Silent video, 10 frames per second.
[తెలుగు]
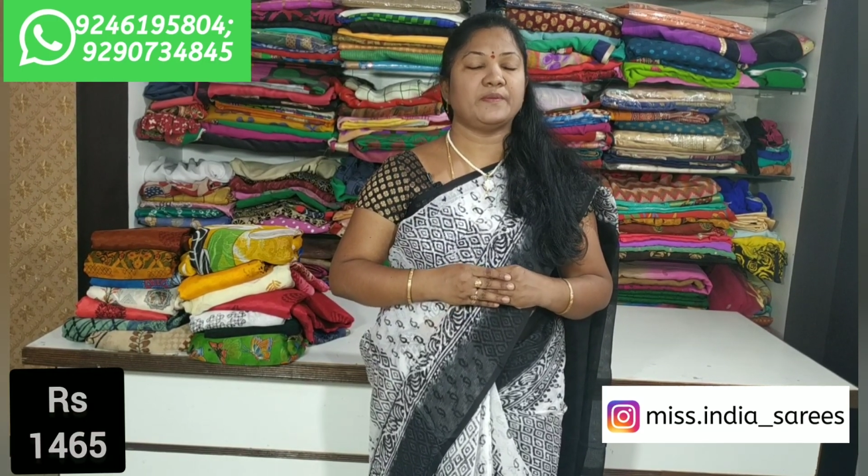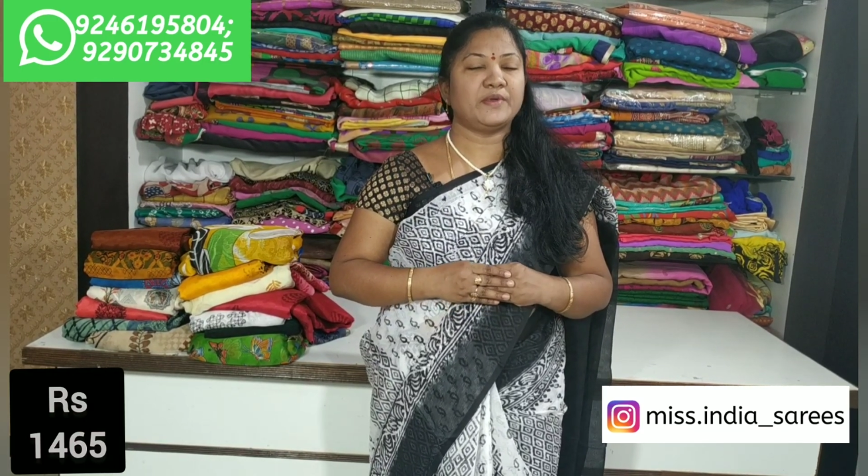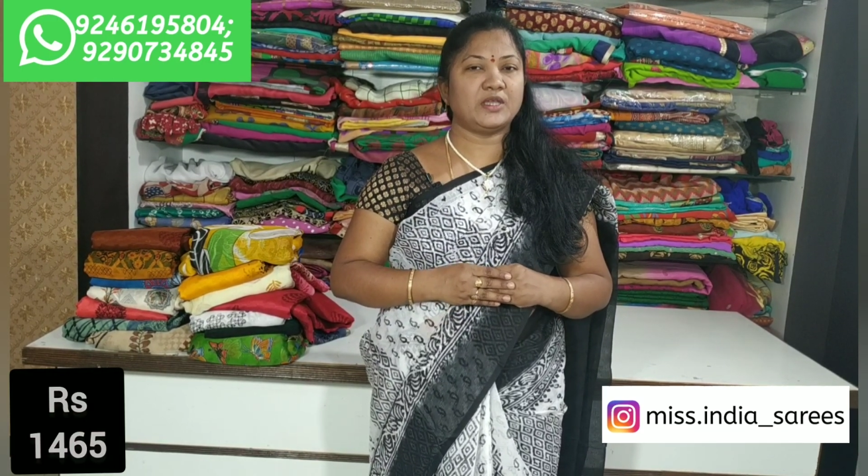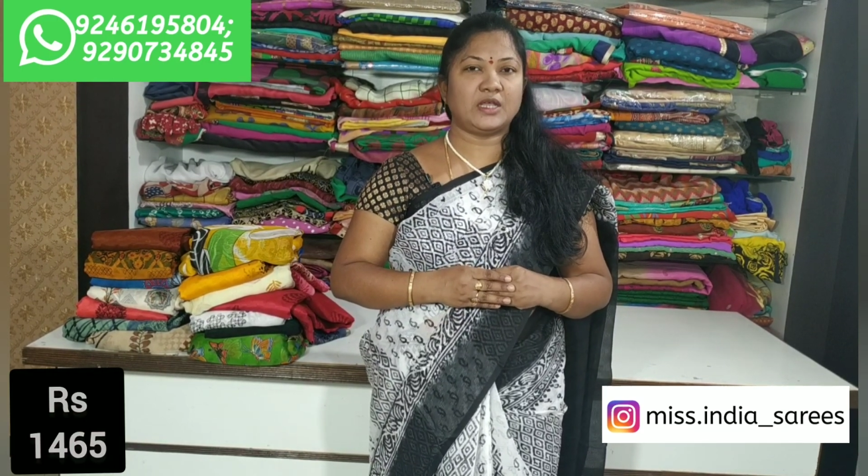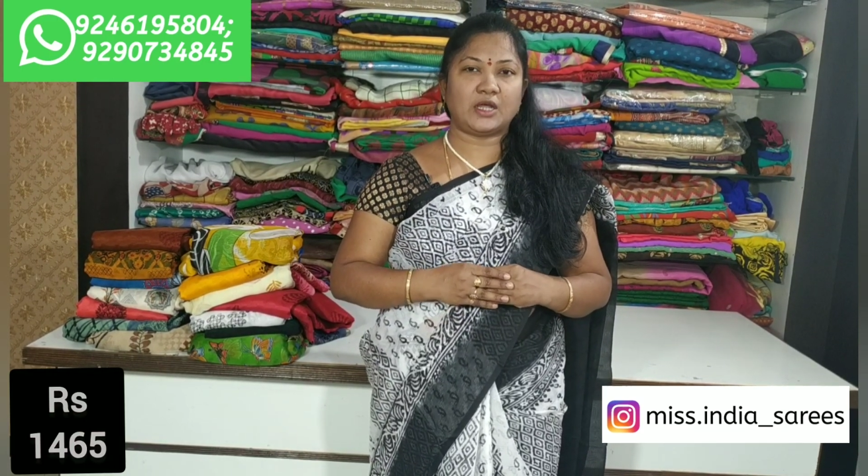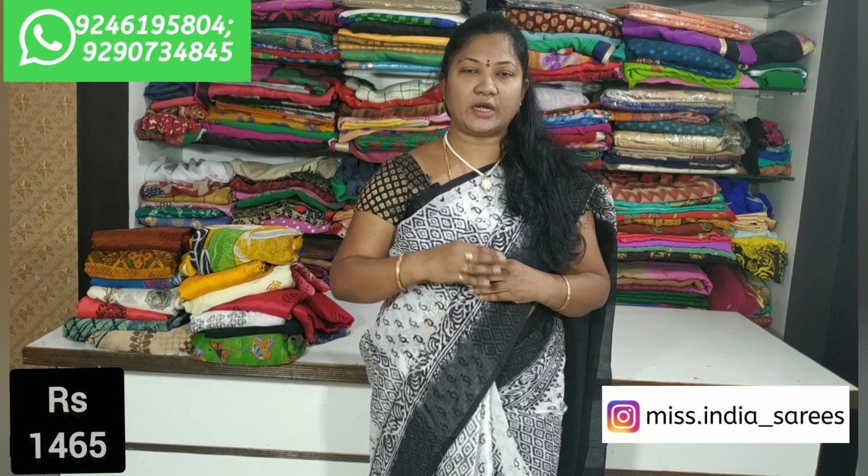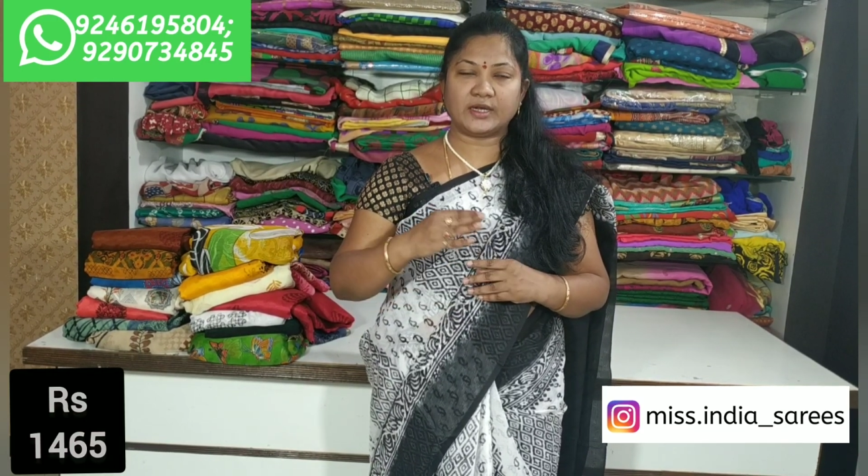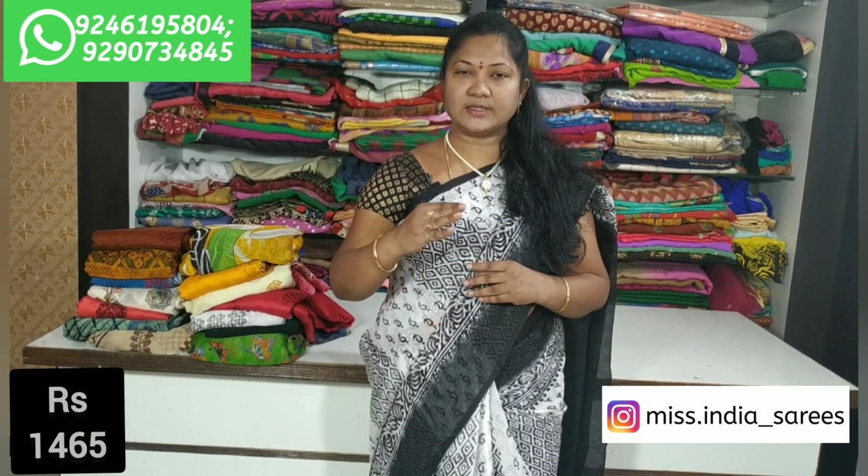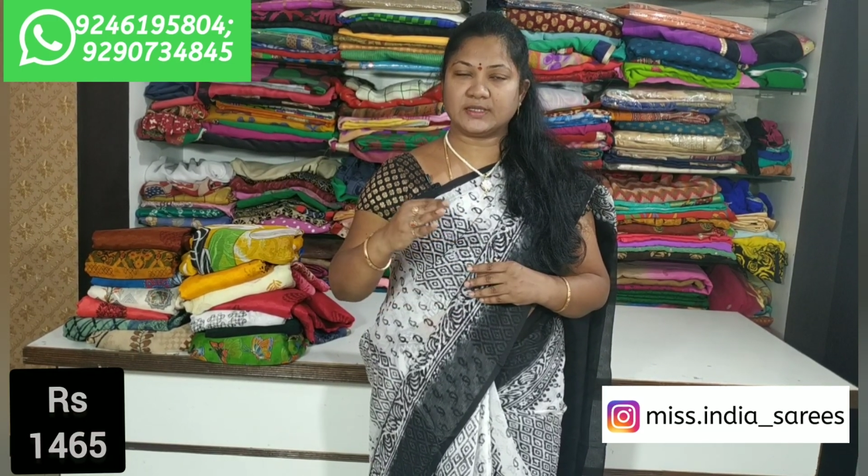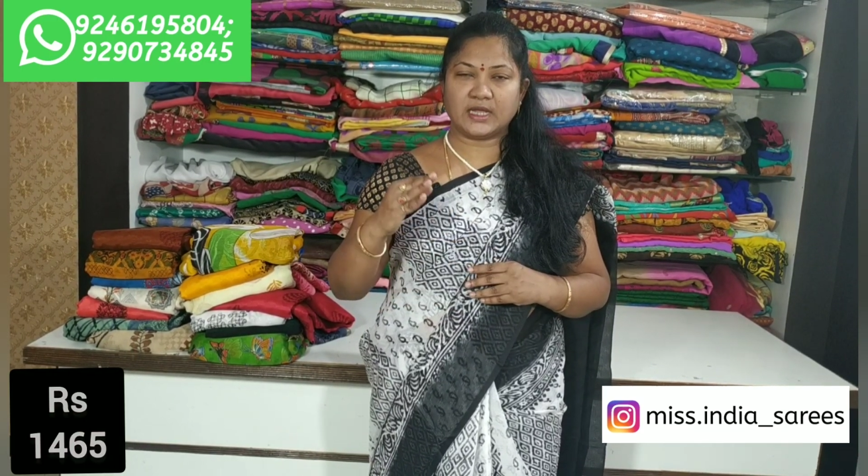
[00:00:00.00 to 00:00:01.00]
మీకు
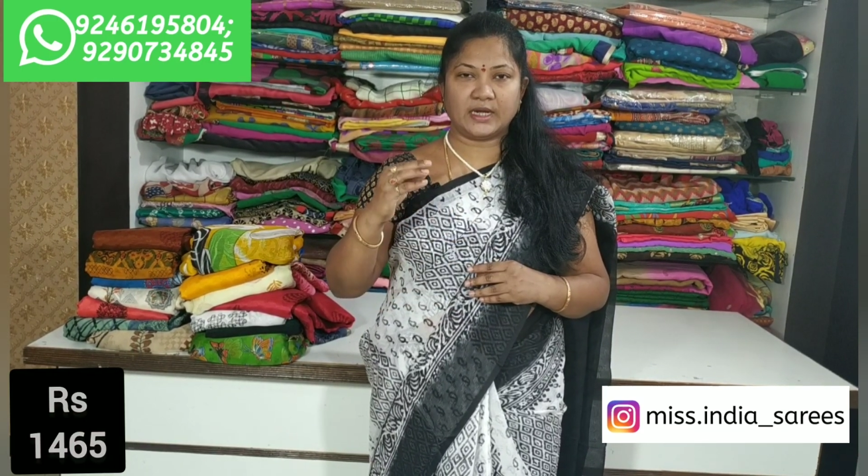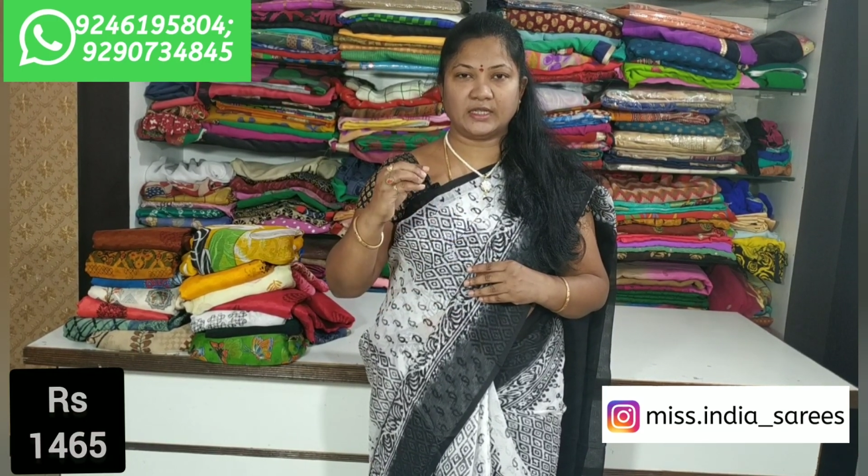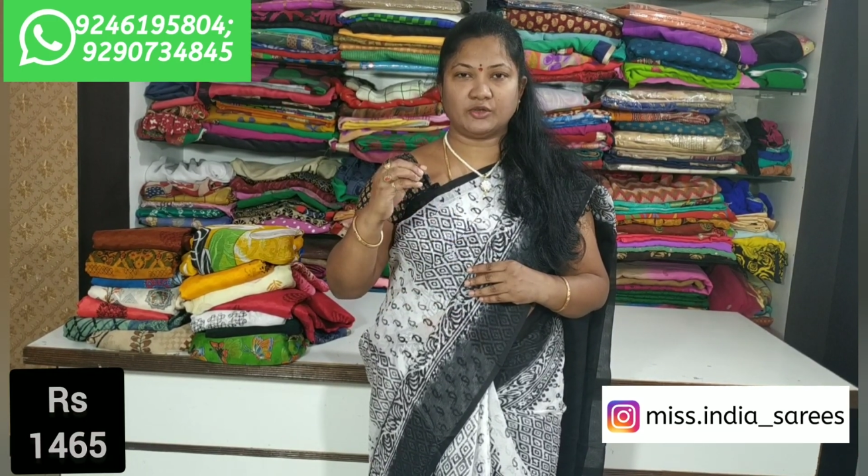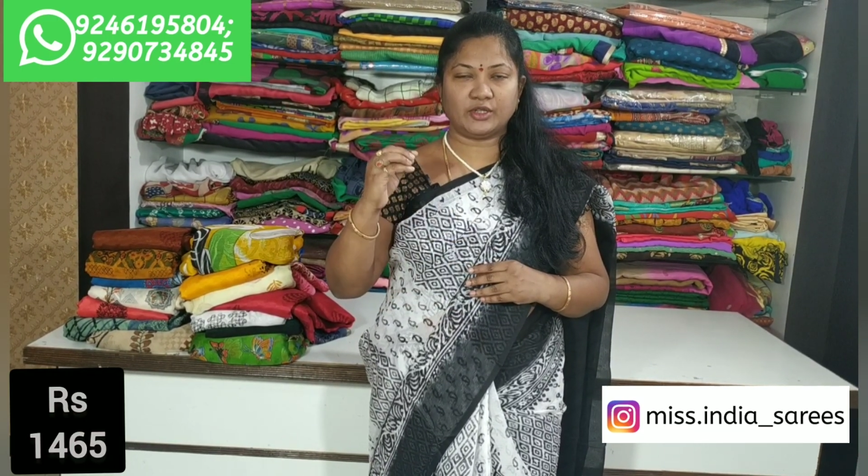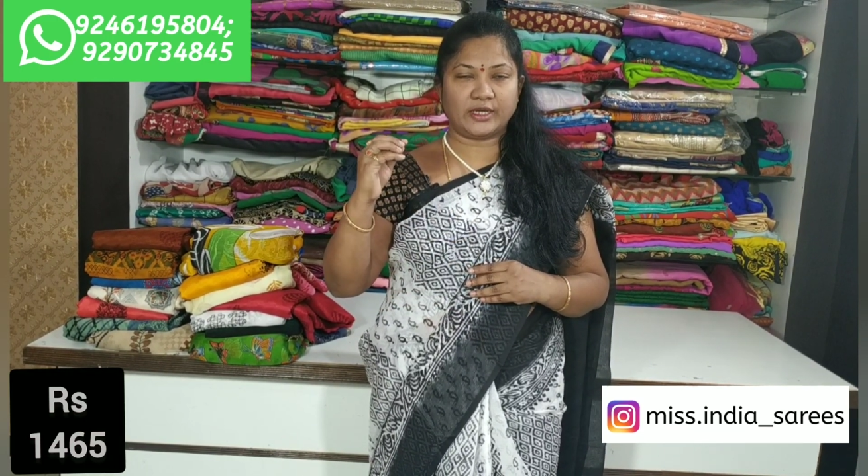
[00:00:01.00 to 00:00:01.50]
అడ్రస్ అనేది కూడా